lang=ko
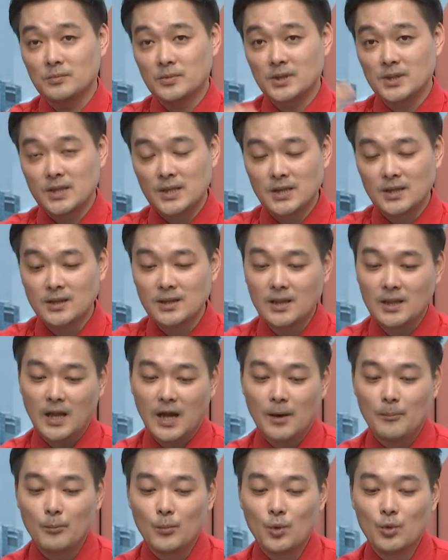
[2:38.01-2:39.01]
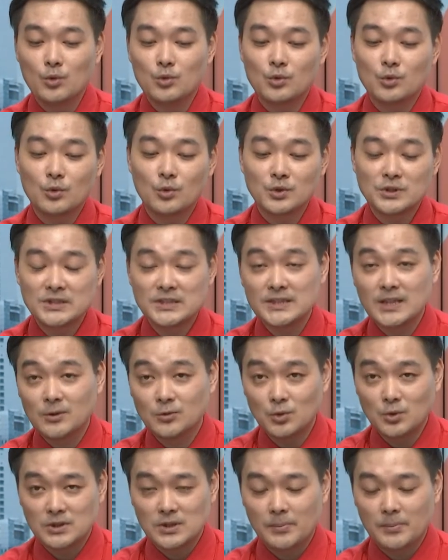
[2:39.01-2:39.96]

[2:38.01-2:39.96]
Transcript: 긴 안목으로 시장도 이제